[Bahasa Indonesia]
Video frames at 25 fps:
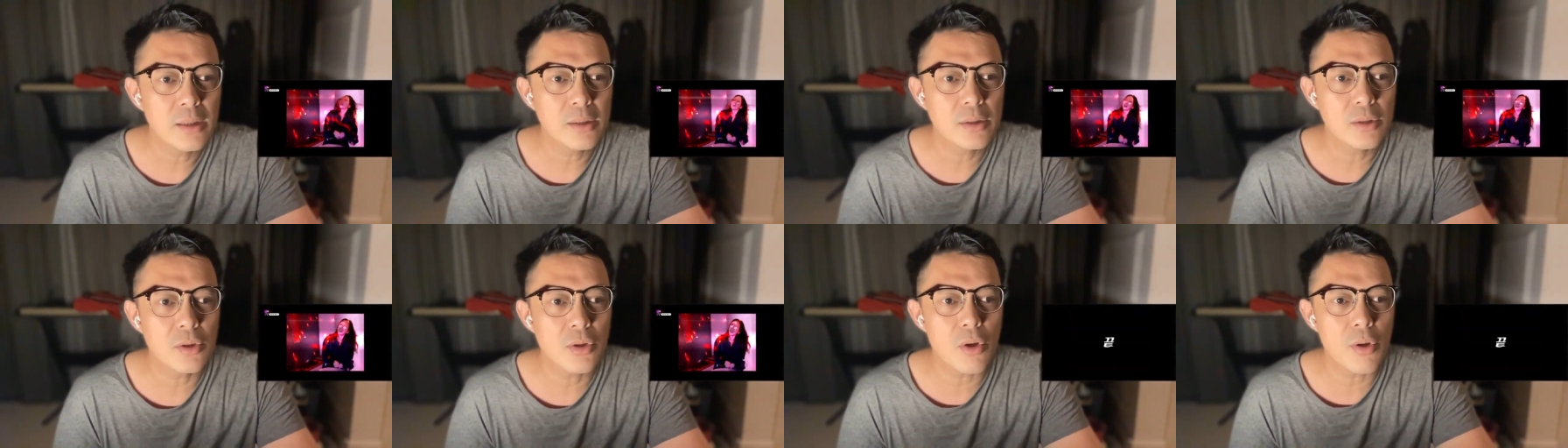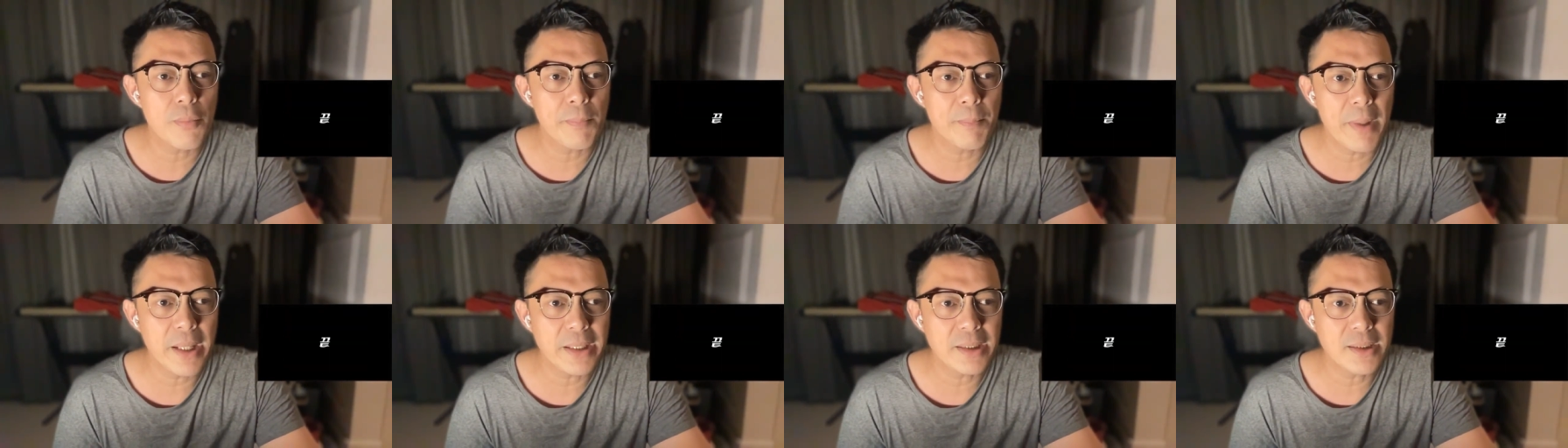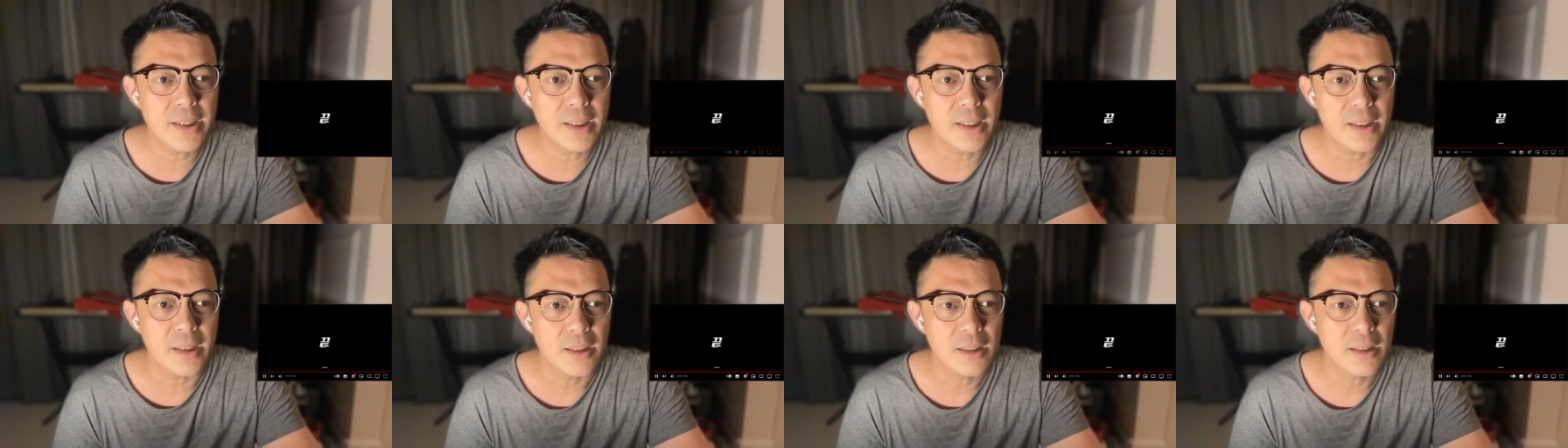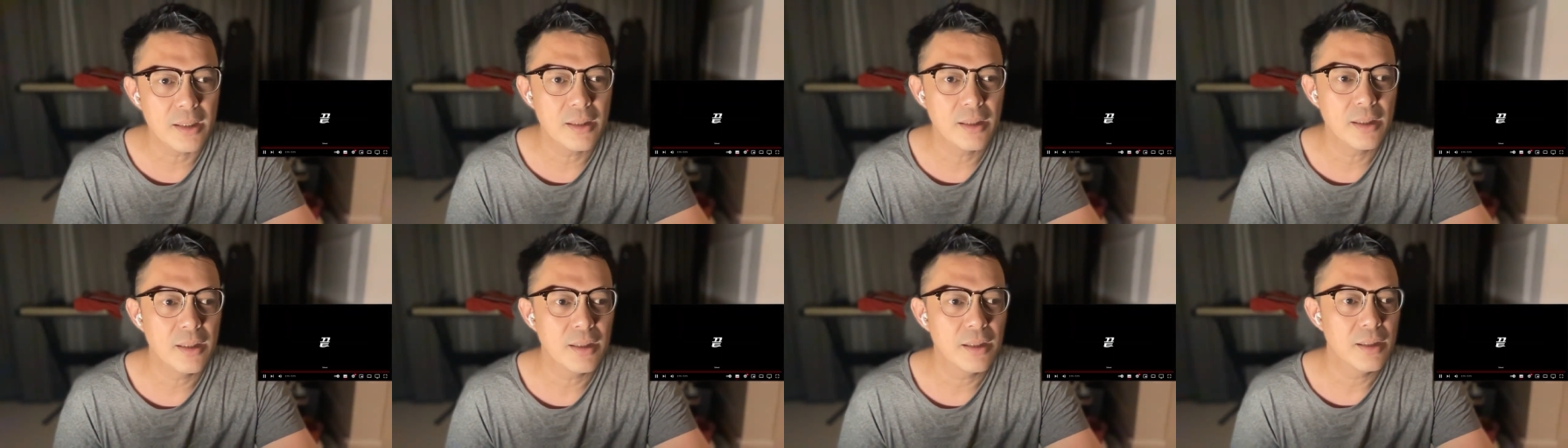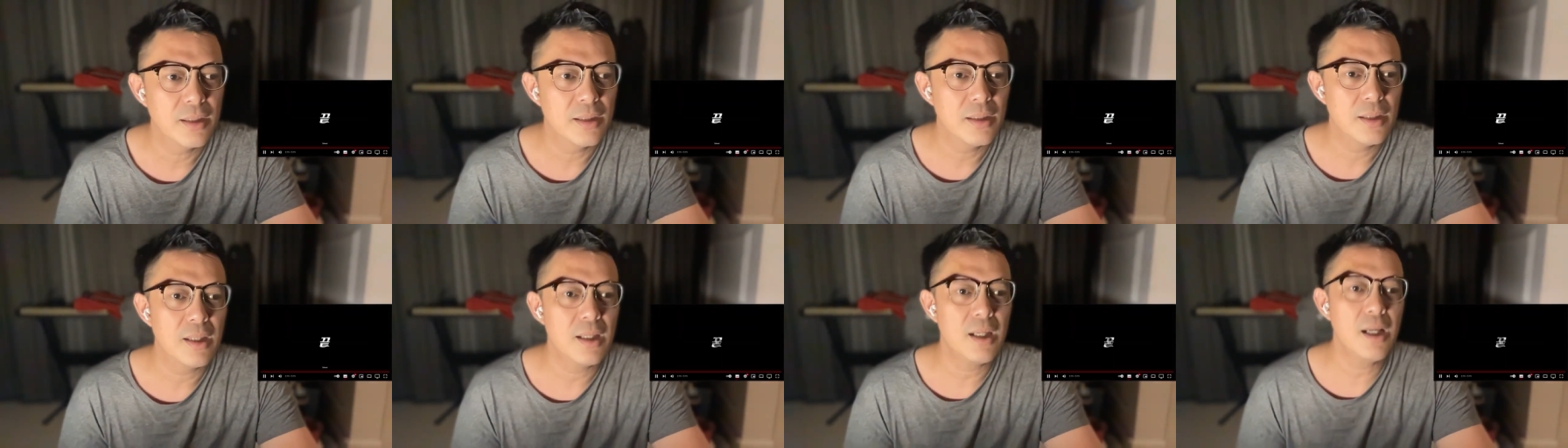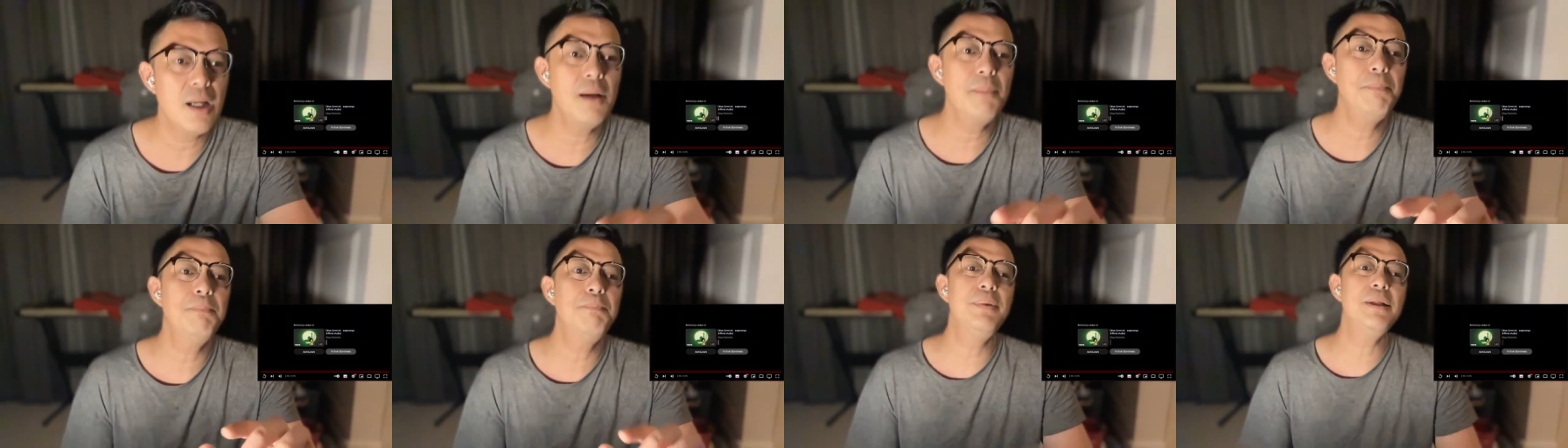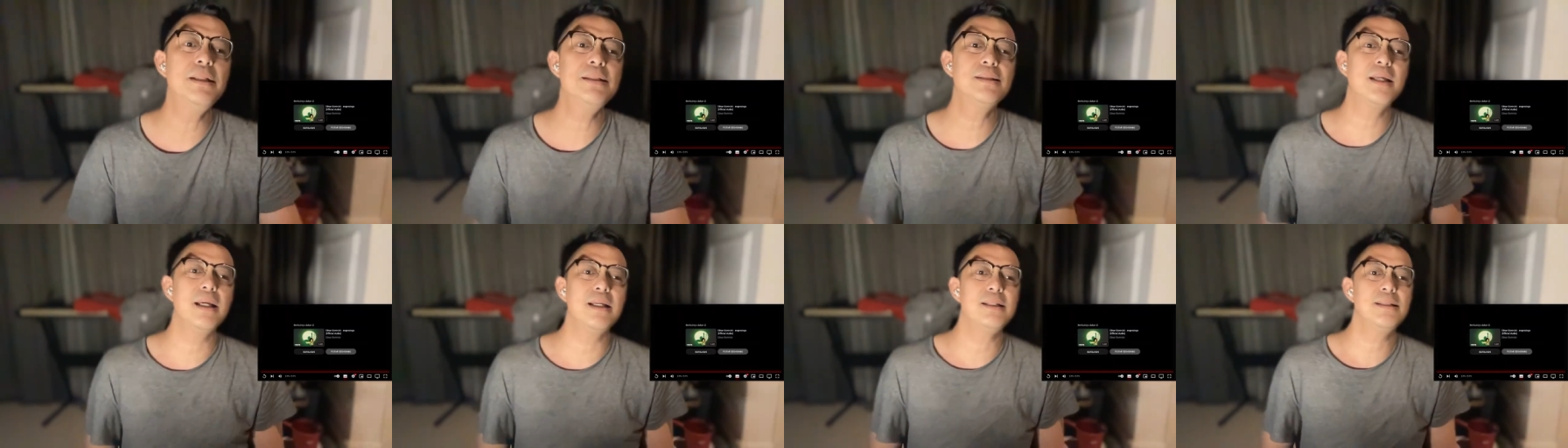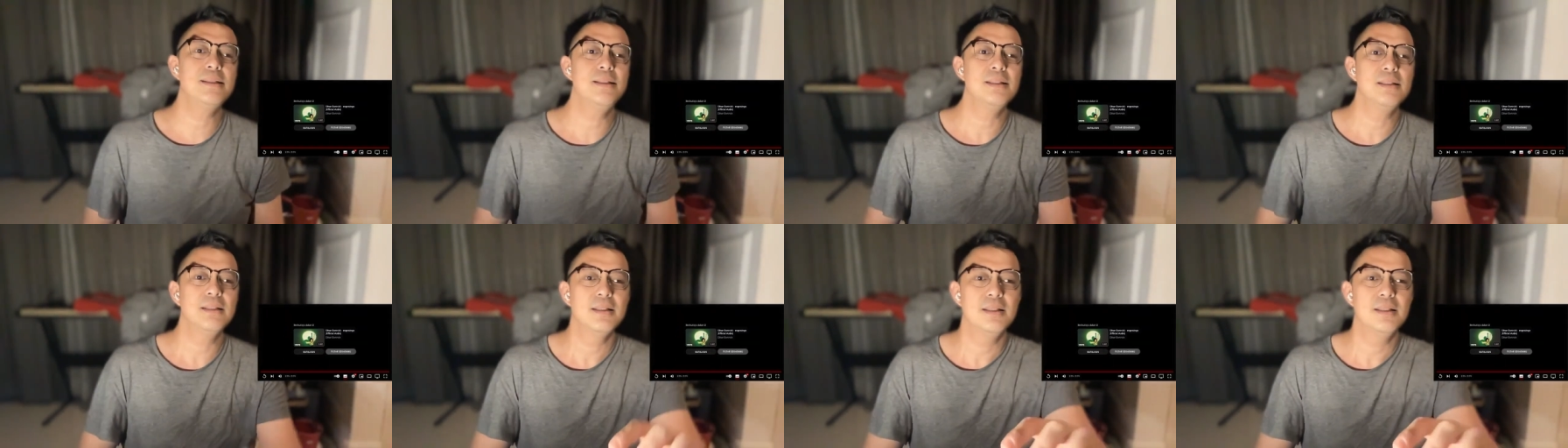drop mic deh abis guys